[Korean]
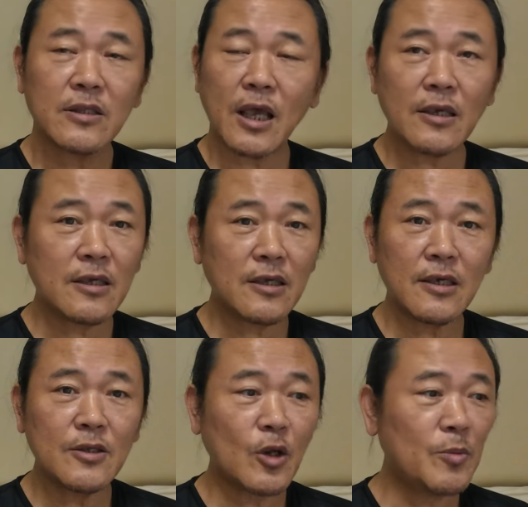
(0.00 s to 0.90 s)

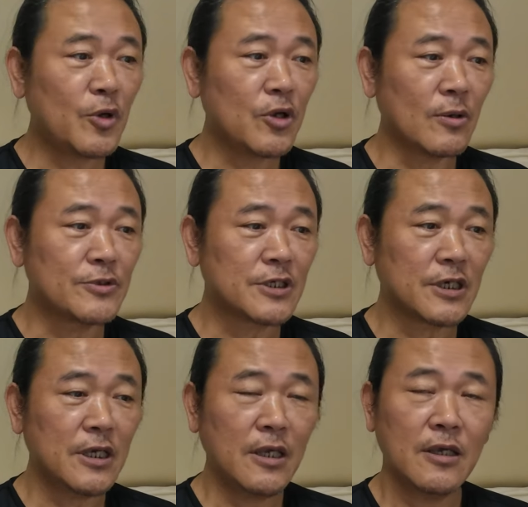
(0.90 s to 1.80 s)
딱히 설명이
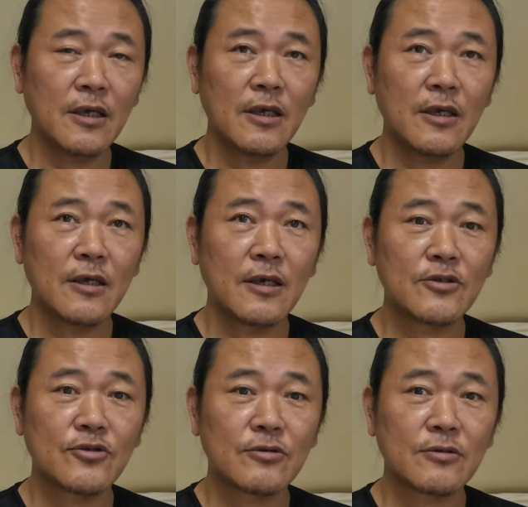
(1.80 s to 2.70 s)
없이 예,